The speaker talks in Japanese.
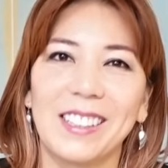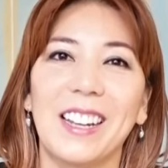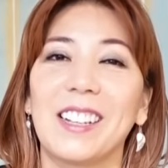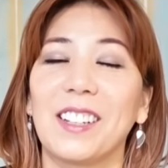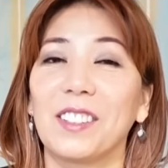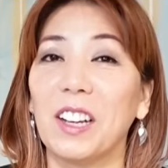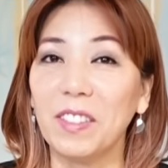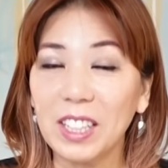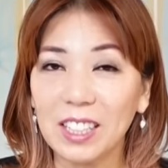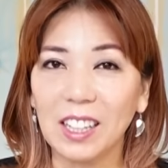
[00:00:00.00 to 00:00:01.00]
誰かのた
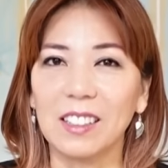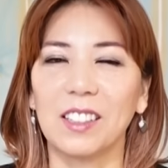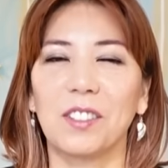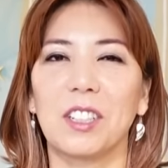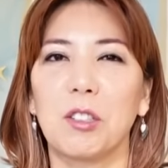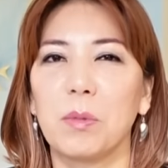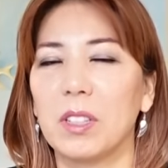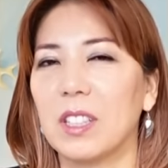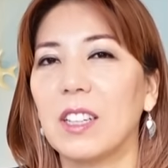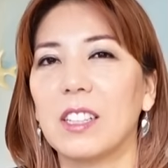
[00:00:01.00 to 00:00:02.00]
めにだったりとか自分が
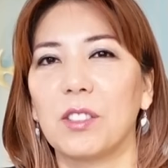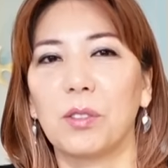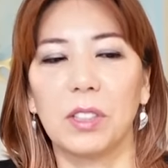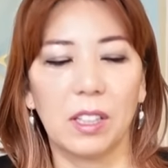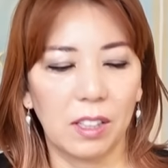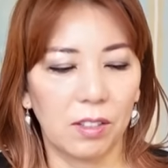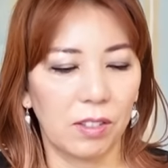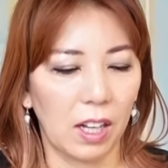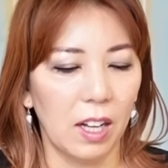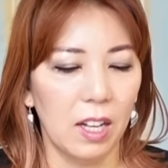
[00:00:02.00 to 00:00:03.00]
好きな仕事だったりと
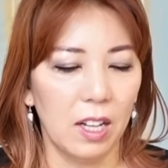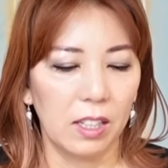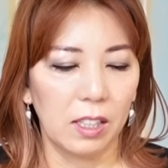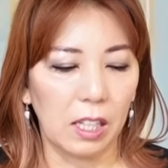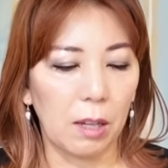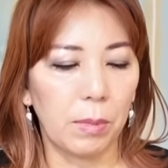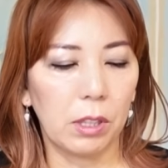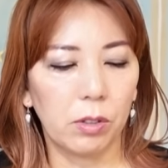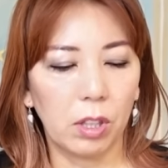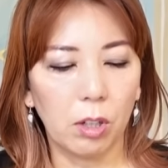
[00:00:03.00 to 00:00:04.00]
か
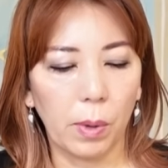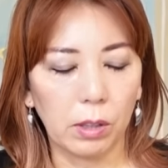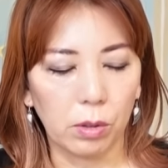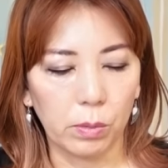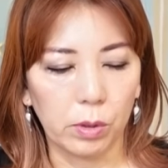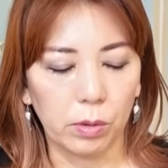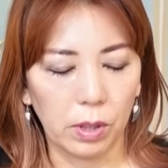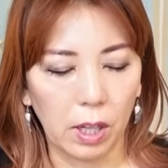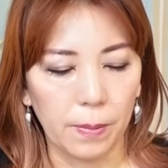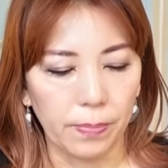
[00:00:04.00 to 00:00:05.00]
タイミングっていうのもあると思うの
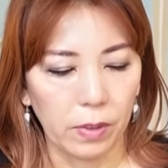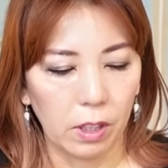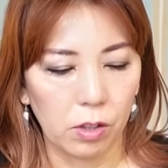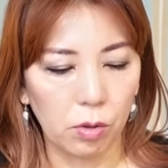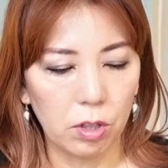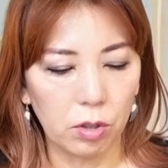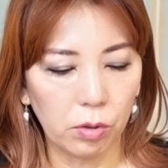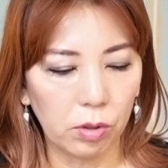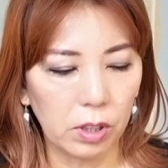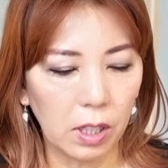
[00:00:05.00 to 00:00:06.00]
で、非常に仕
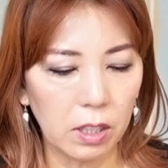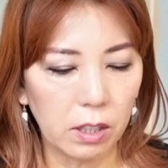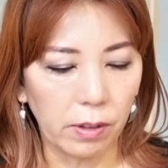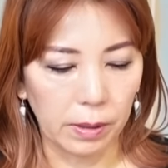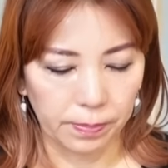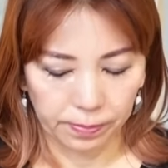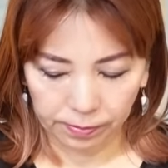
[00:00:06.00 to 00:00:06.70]
事に関しては